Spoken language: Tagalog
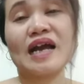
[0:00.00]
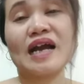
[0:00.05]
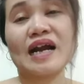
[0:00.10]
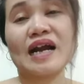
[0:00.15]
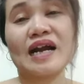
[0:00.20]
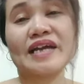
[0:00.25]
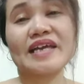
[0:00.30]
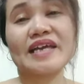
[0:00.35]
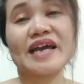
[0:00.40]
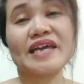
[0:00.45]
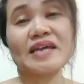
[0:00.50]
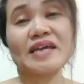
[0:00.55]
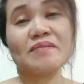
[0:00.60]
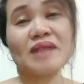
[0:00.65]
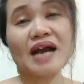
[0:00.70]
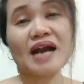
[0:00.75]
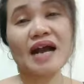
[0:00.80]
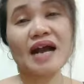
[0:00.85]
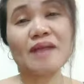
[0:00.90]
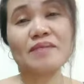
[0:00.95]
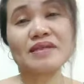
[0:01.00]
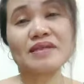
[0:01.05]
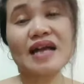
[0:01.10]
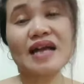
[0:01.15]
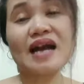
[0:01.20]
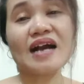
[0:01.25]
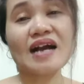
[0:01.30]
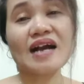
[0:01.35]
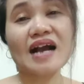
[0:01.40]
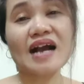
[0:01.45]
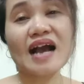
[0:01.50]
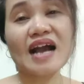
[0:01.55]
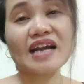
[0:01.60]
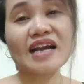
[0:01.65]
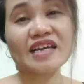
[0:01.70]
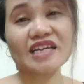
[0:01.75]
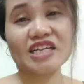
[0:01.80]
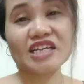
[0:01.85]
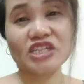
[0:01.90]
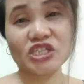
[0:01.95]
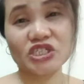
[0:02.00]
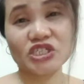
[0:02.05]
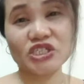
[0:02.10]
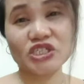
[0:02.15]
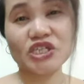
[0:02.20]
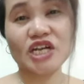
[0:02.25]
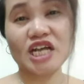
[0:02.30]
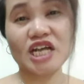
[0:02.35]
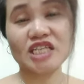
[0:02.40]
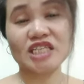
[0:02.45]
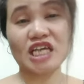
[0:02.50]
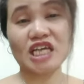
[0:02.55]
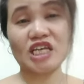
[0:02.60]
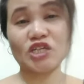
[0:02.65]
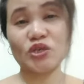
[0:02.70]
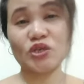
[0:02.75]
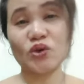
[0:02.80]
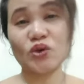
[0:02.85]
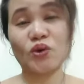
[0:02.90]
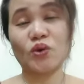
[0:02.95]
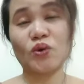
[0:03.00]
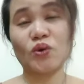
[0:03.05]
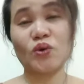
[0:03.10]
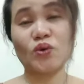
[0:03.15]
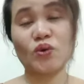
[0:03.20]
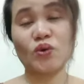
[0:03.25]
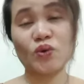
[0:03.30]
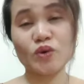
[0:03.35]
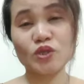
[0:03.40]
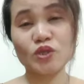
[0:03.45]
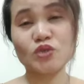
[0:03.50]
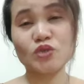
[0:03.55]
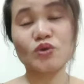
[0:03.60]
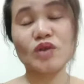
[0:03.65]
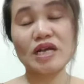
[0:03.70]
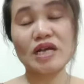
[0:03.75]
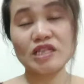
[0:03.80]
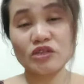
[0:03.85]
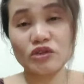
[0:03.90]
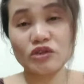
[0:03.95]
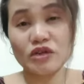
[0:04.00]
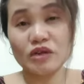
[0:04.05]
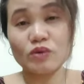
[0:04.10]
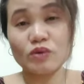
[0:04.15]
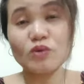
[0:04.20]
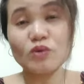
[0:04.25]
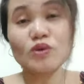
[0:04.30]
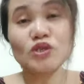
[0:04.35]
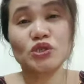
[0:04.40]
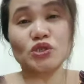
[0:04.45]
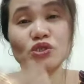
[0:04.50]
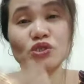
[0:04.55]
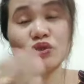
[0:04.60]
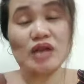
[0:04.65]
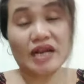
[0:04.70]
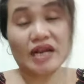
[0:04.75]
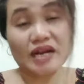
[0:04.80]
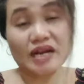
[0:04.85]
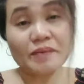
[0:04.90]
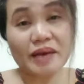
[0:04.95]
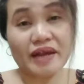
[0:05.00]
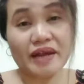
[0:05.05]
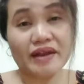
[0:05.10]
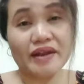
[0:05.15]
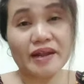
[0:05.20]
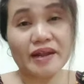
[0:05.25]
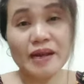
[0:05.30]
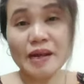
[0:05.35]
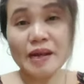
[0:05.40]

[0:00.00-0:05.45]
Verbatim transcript: Kaya yan mga kabatang, ang aking isi-share lang sa inyo. Kung gusto lang yun, kung gusto niyo lang naman.